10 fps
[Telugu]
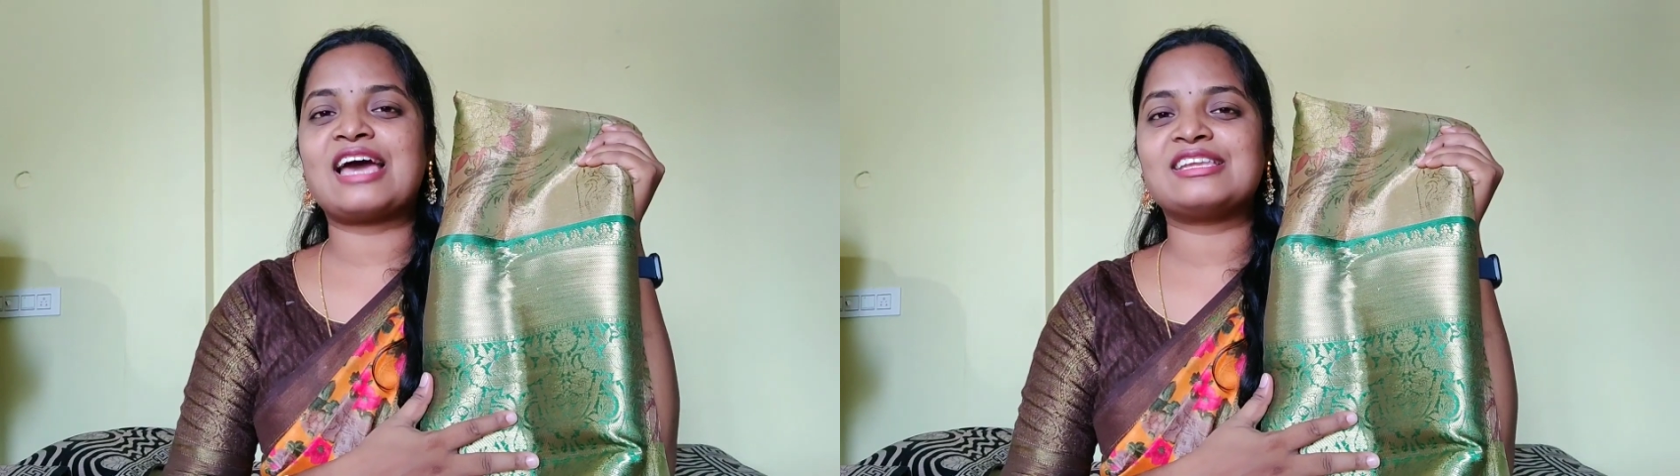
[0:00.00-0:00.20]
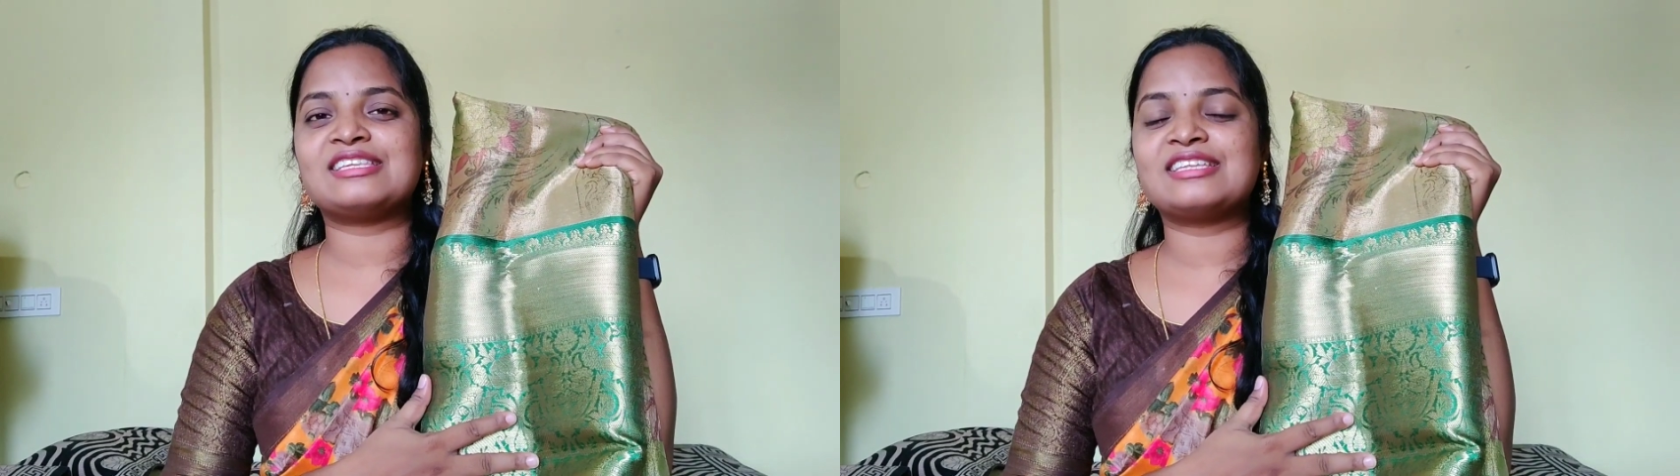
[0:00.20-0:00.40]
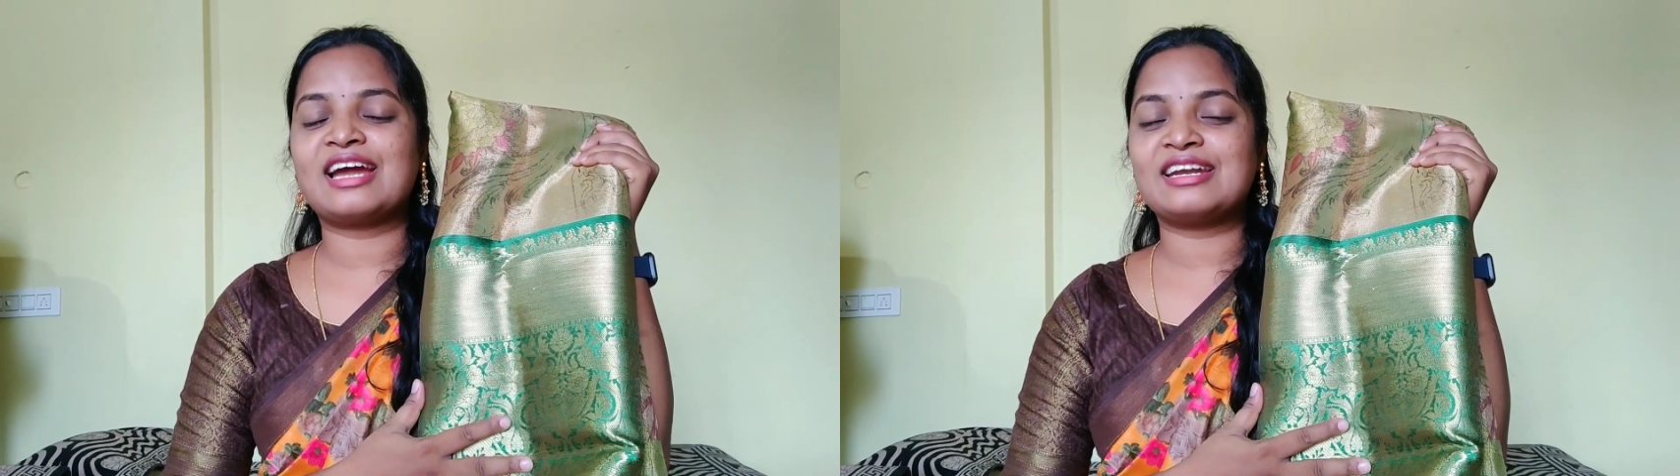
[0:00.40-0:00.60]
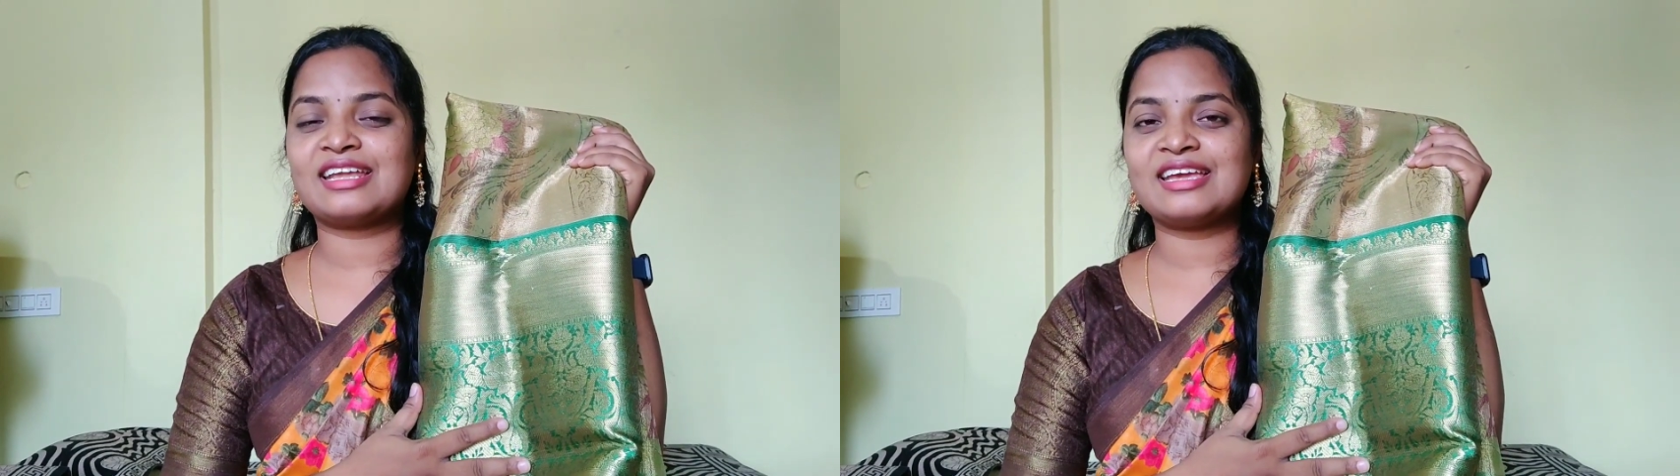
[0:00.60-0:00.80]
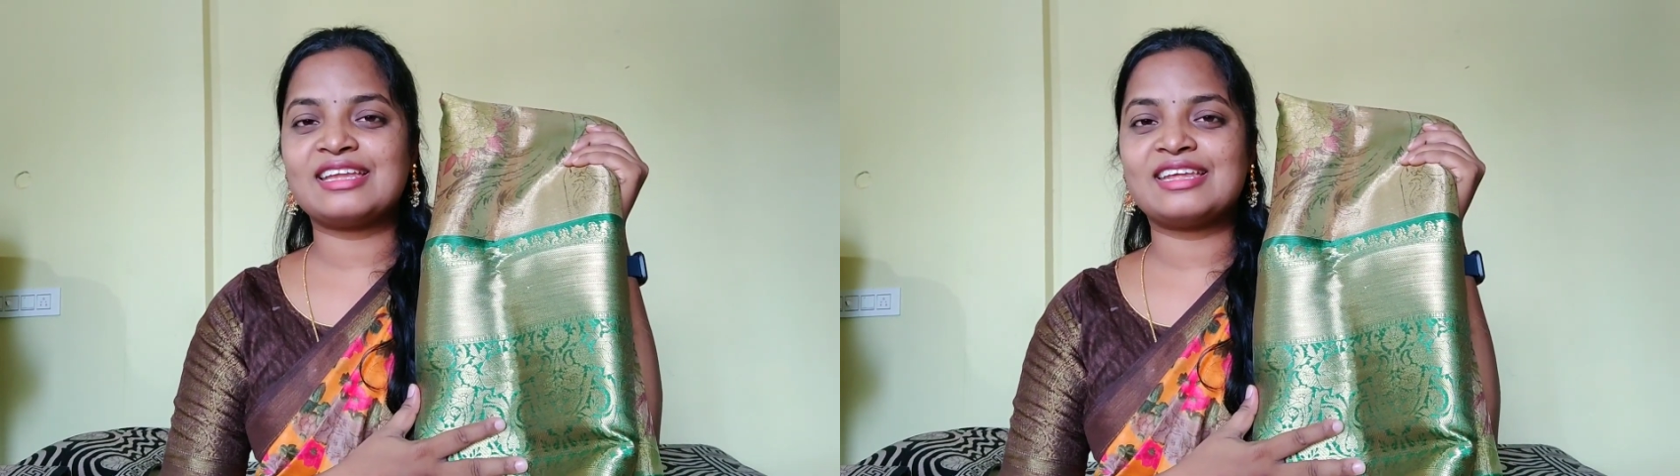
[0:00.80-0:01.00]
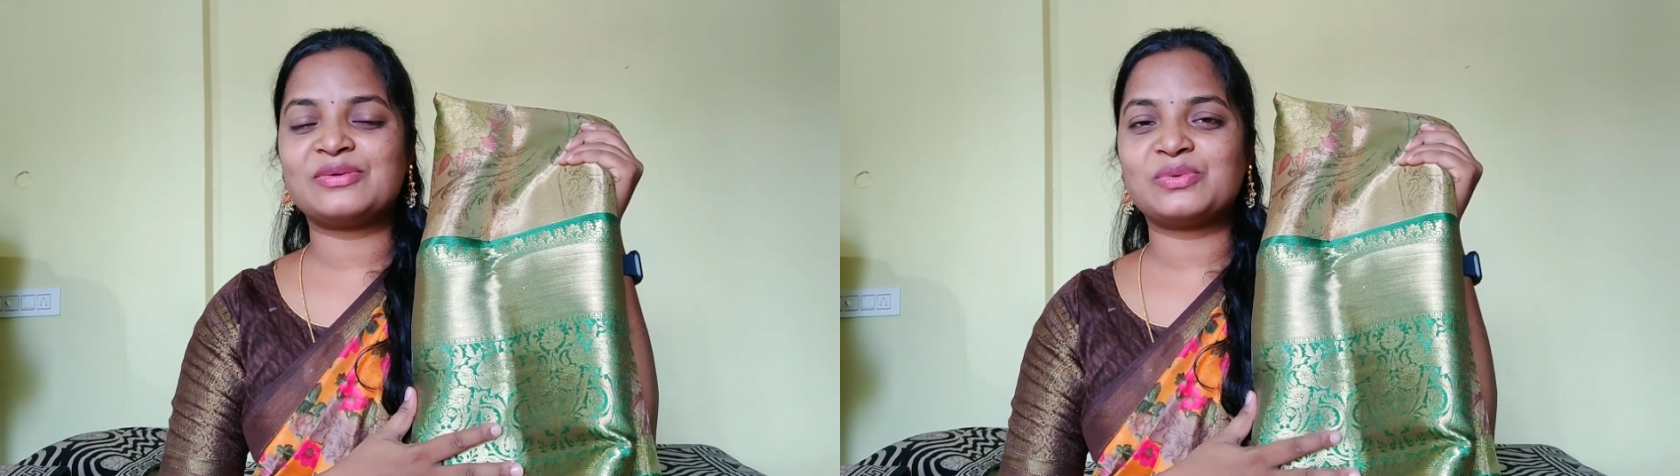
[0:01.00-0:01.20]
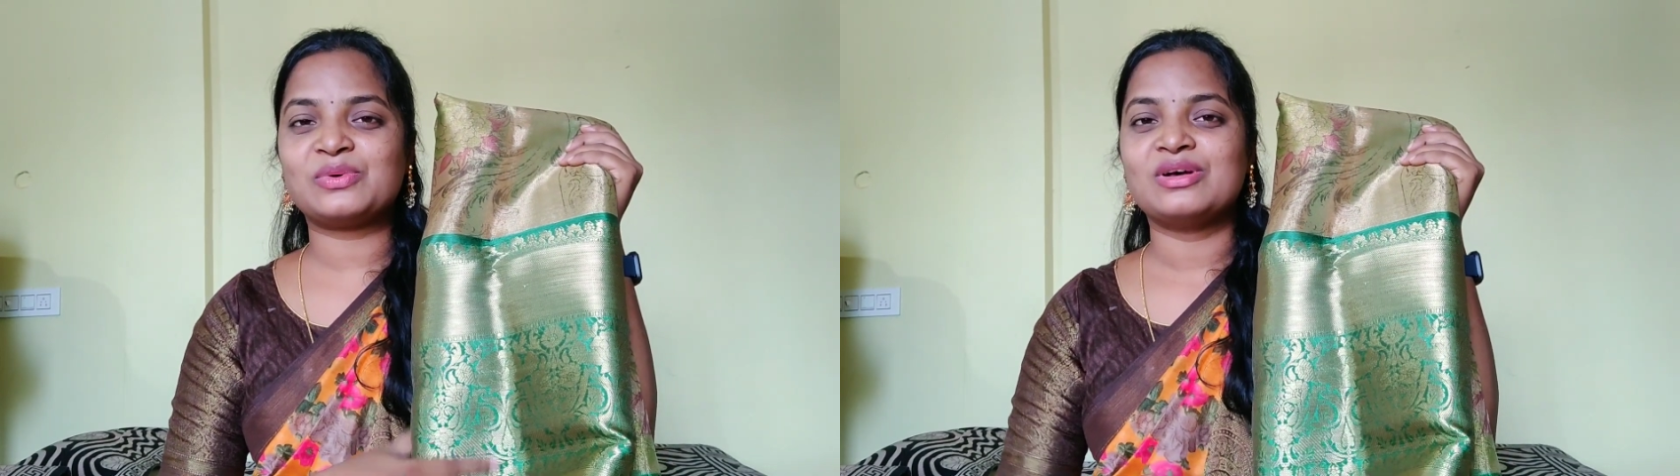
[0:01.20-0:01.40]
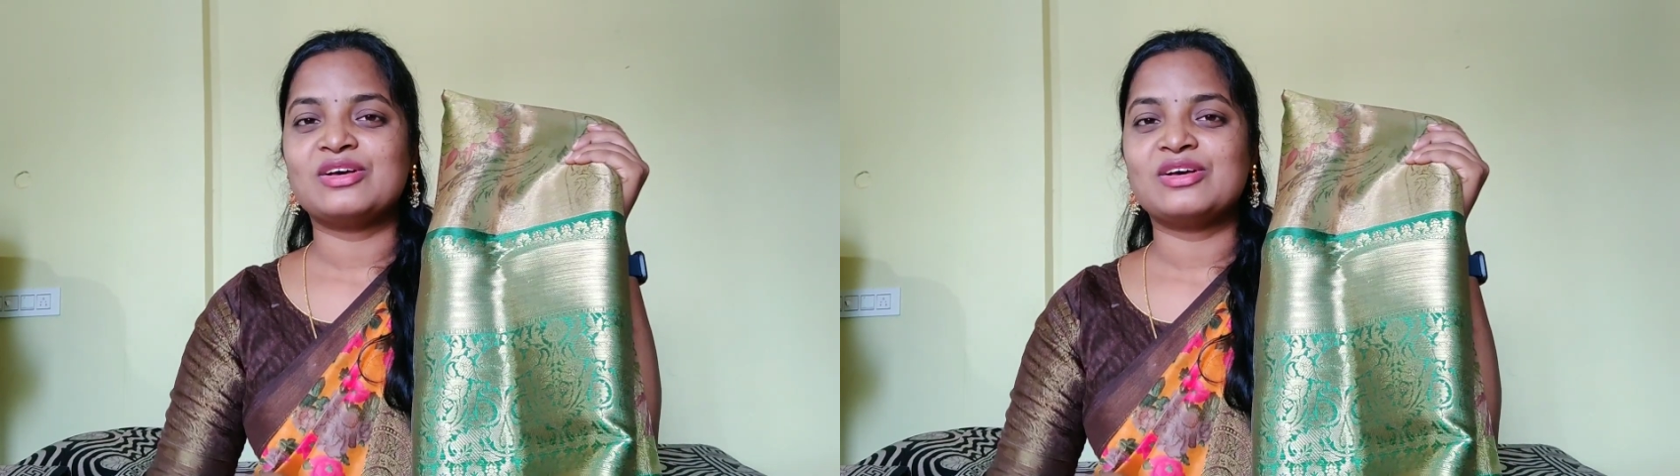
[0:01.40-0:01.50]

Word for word: శారీ ఎందుకంటే నేను